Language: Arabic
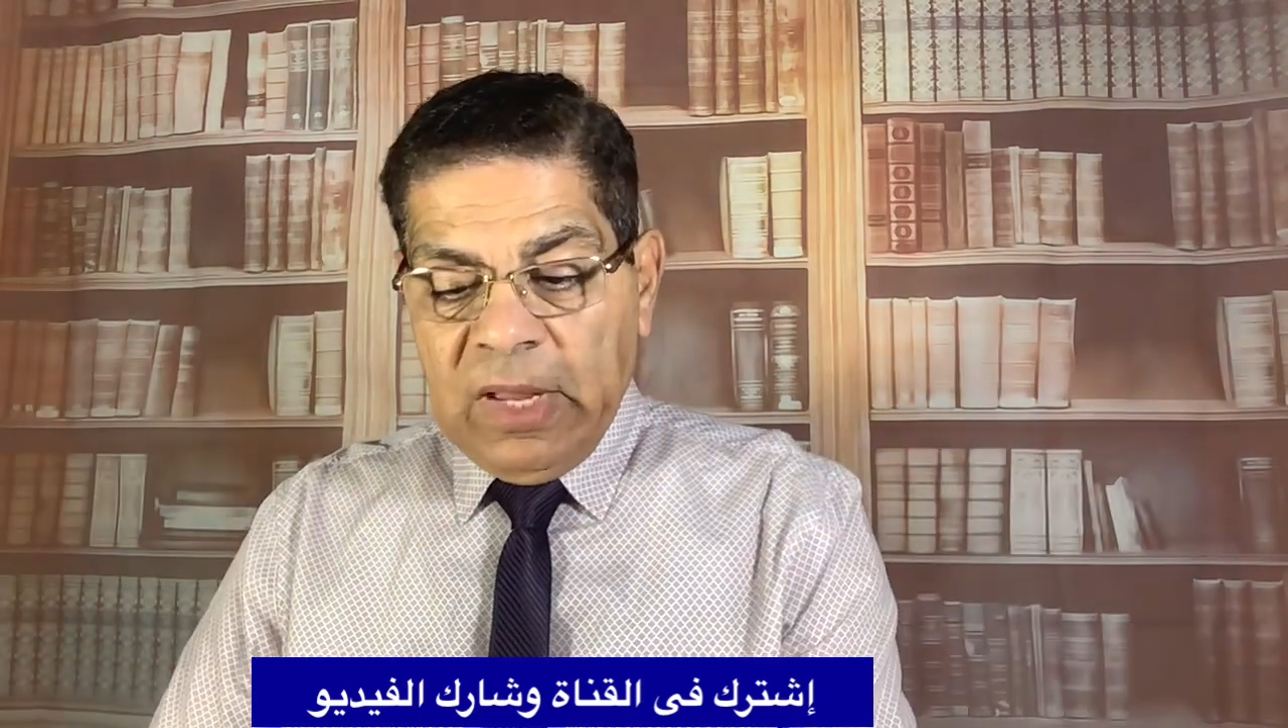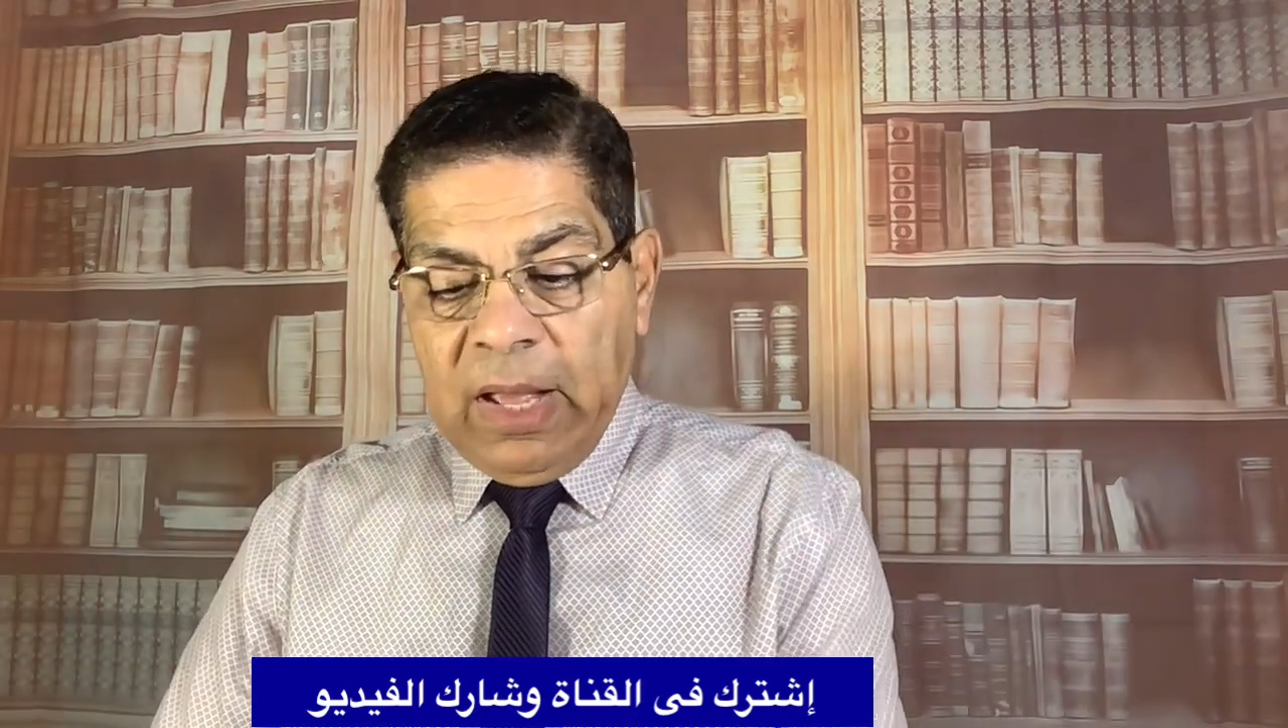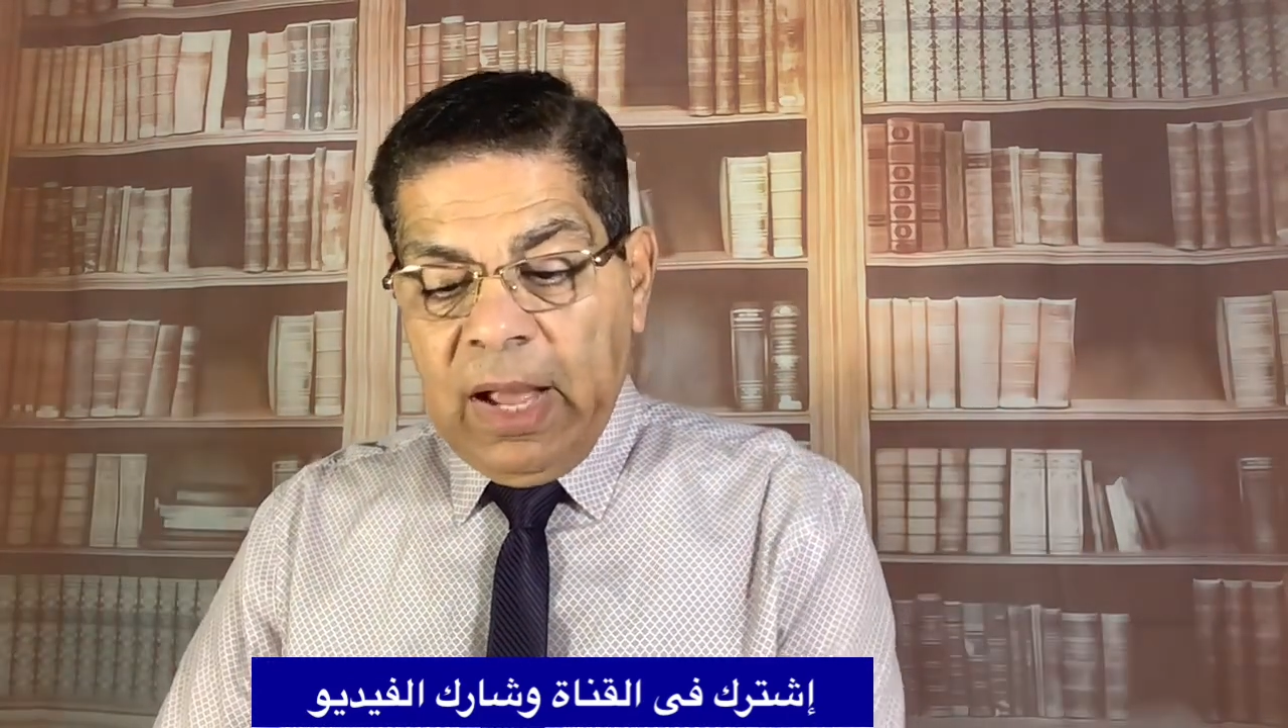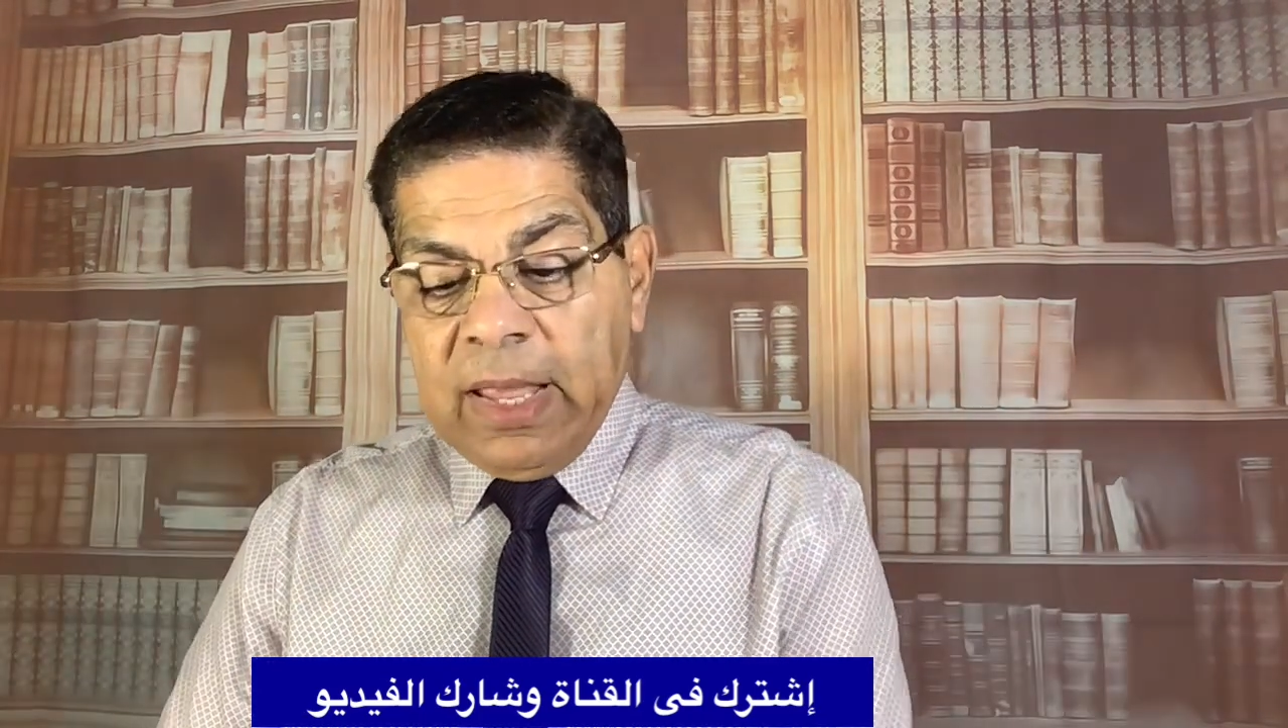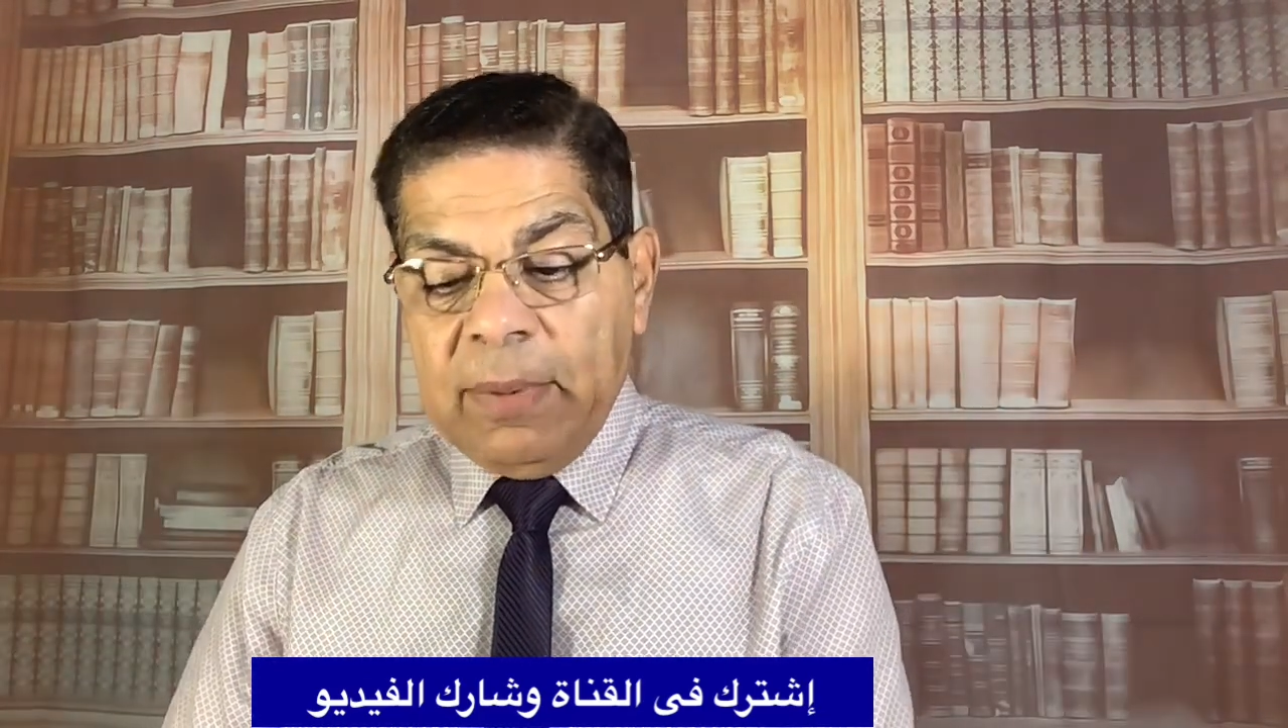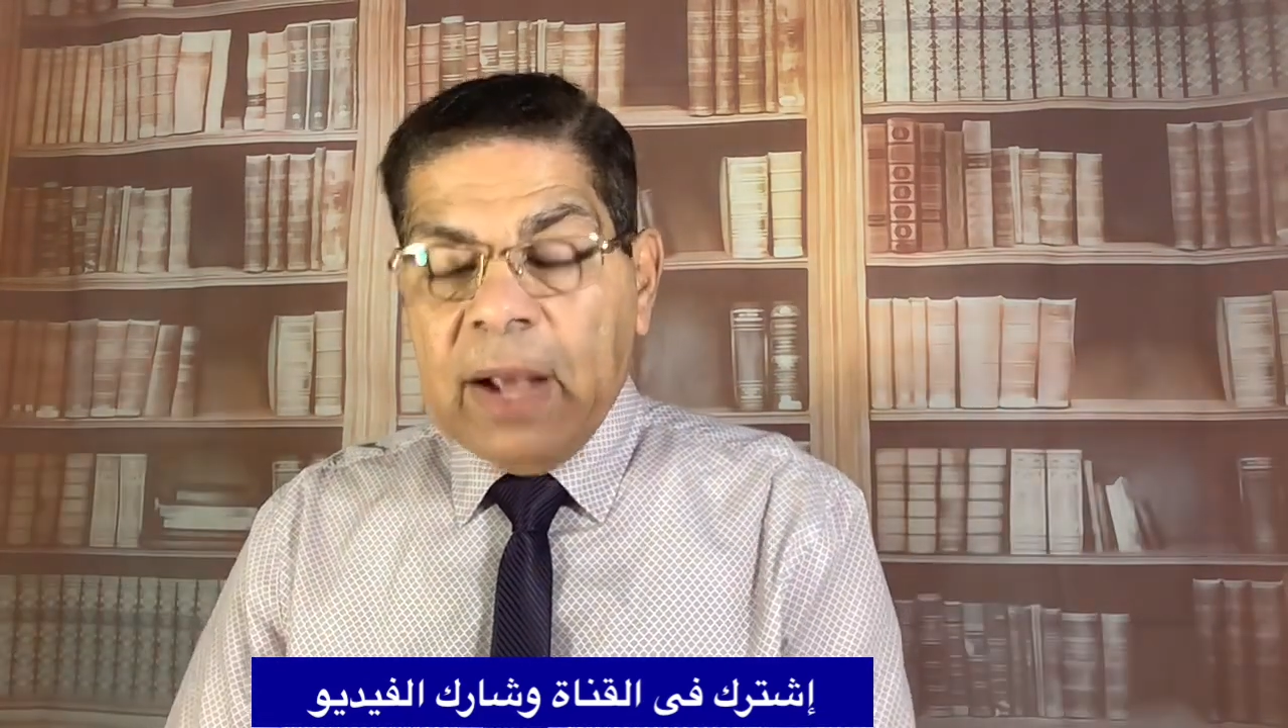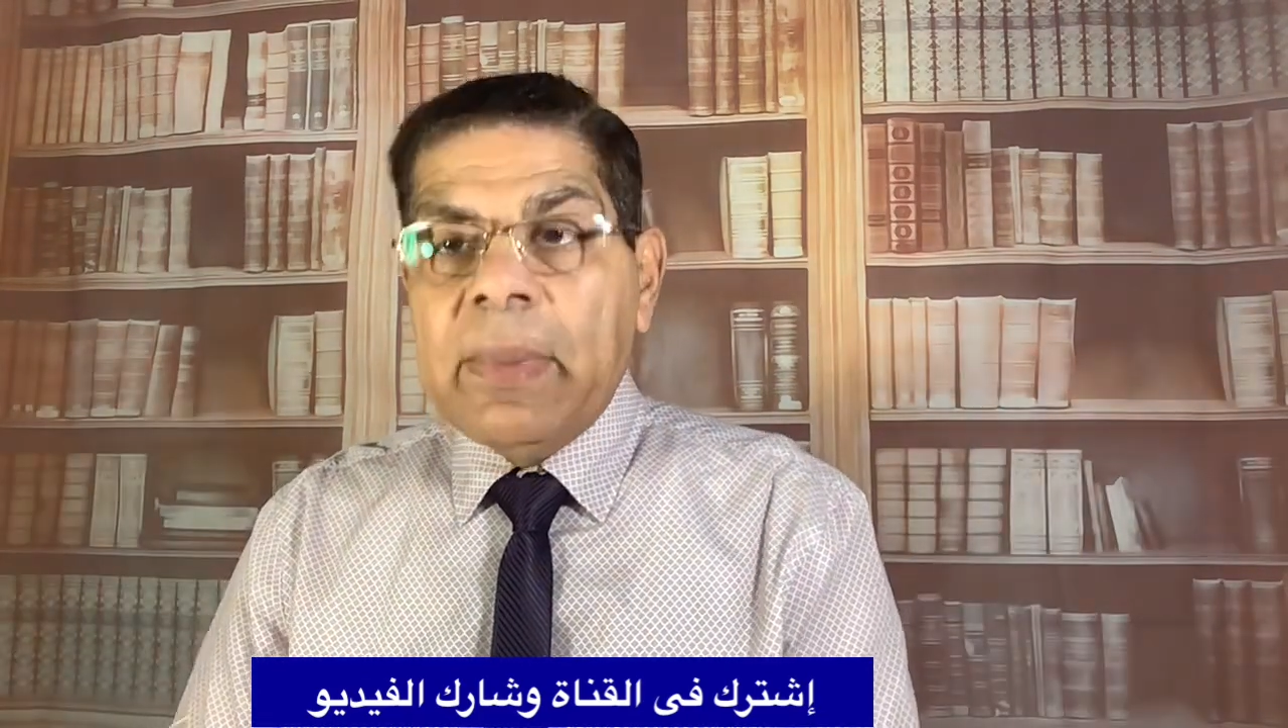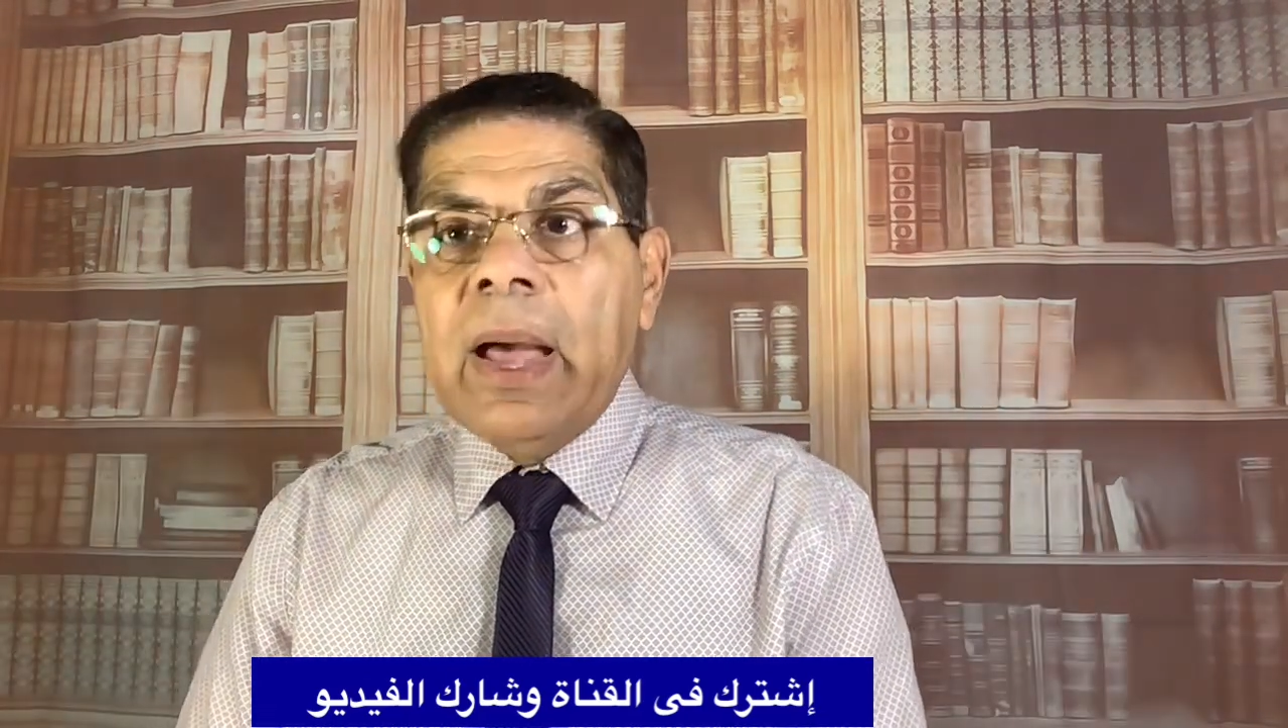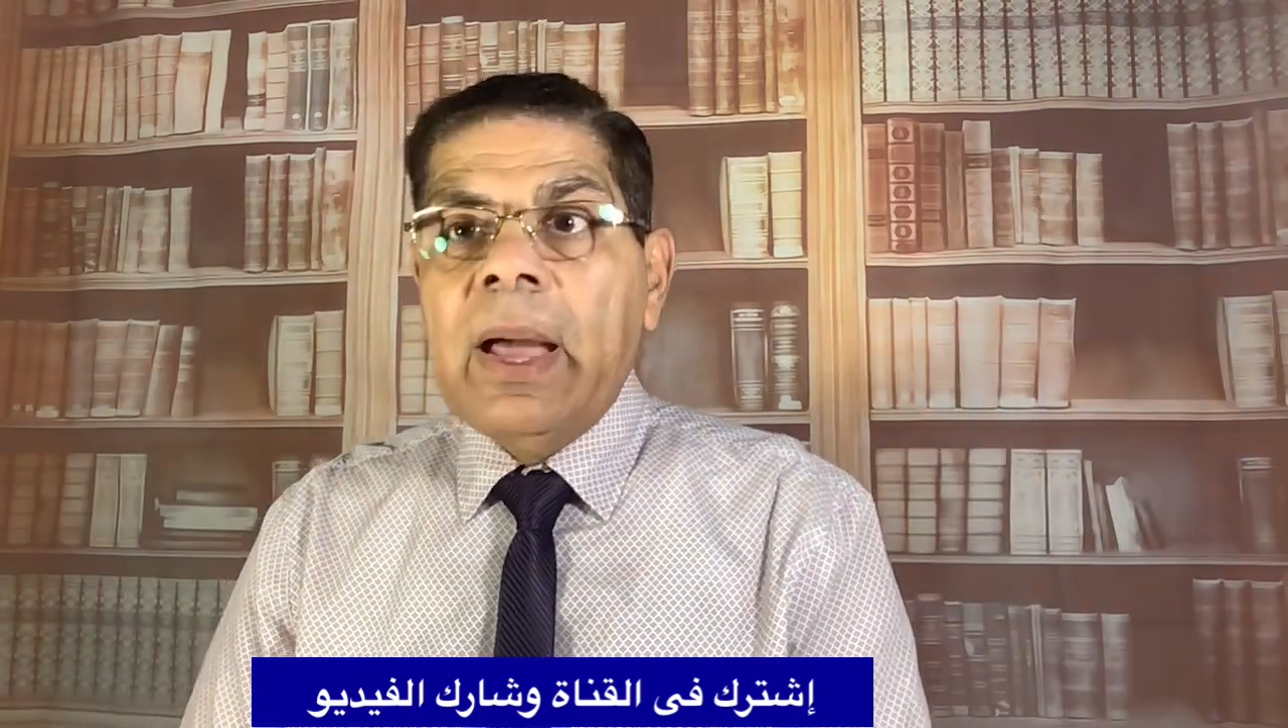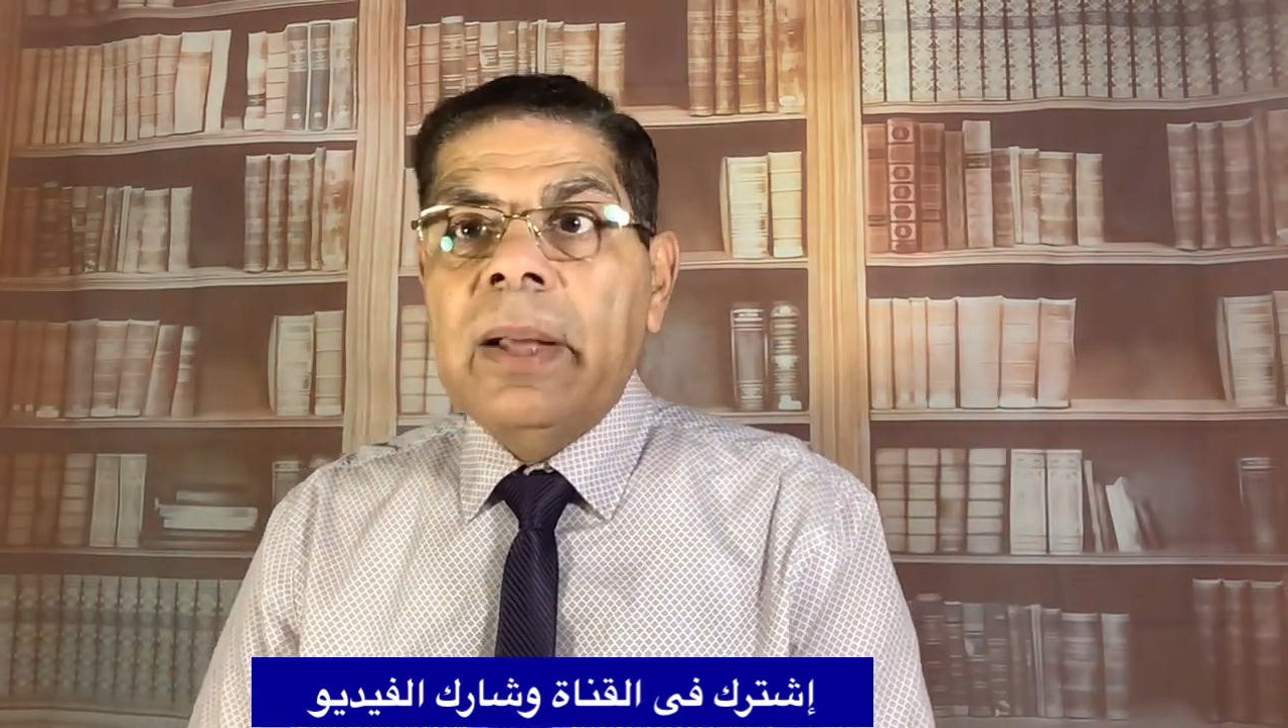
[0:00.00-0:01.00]
هجيب لك
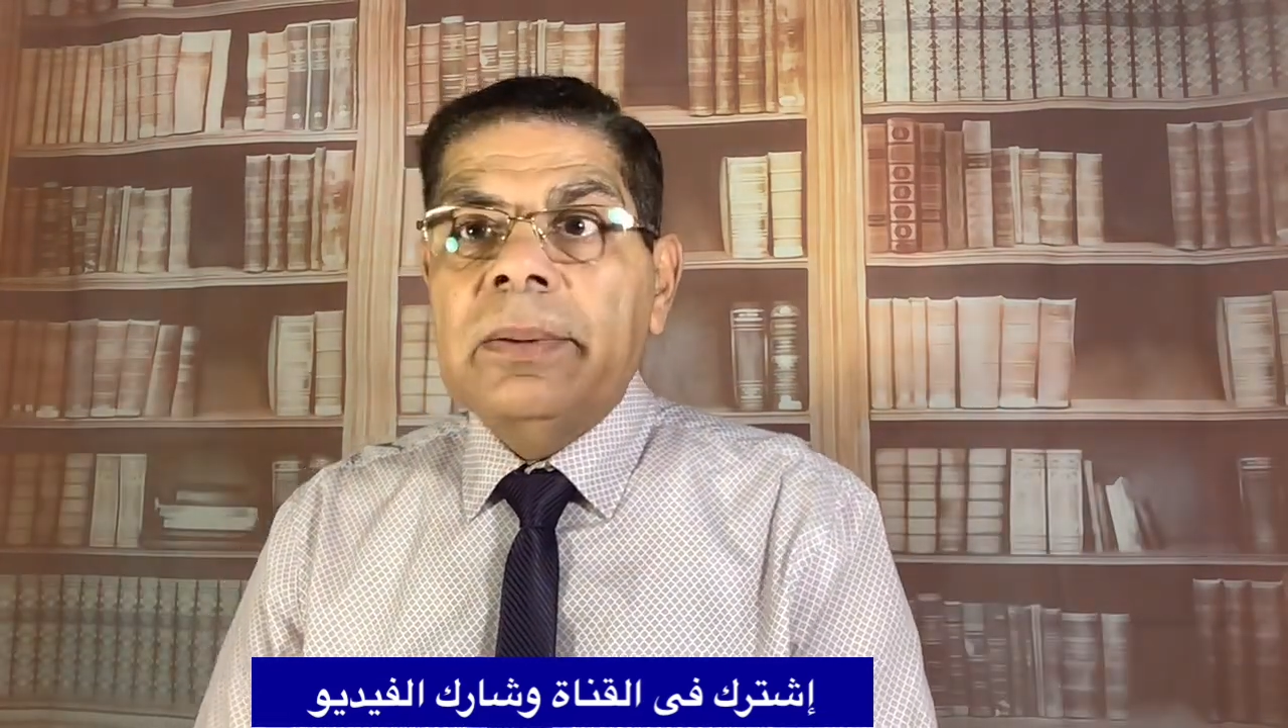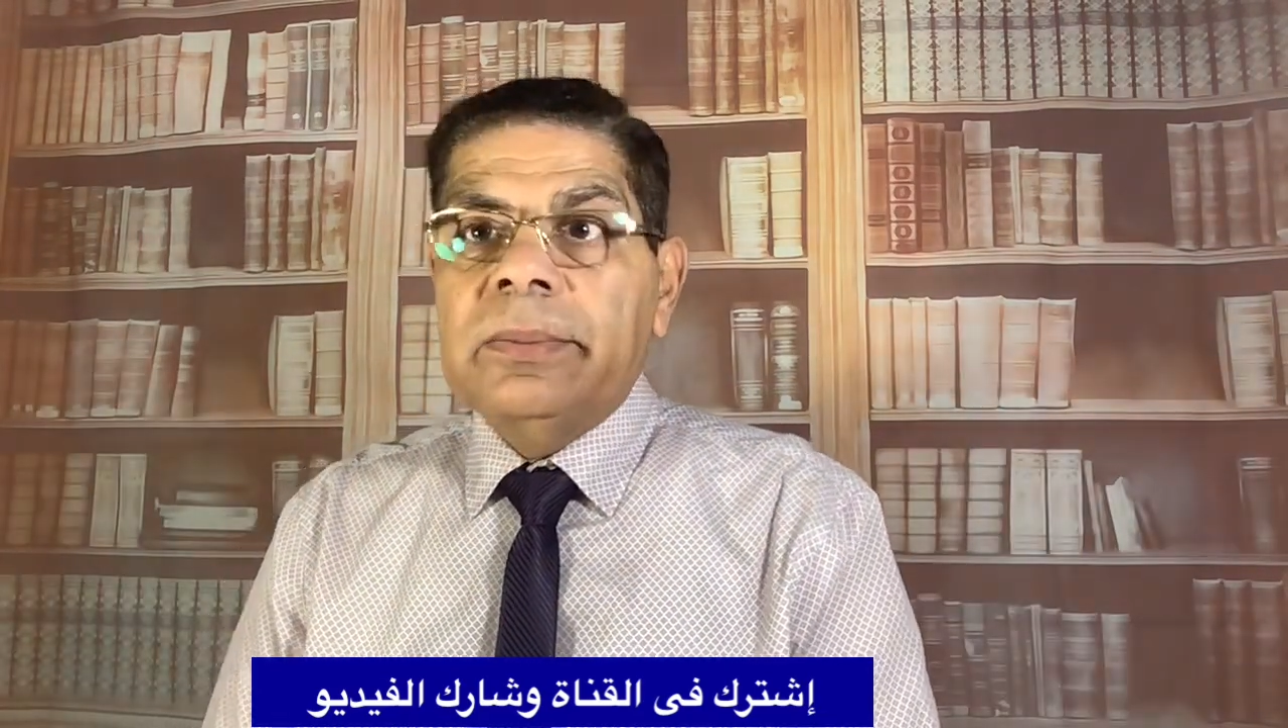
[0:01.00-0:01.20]
بقى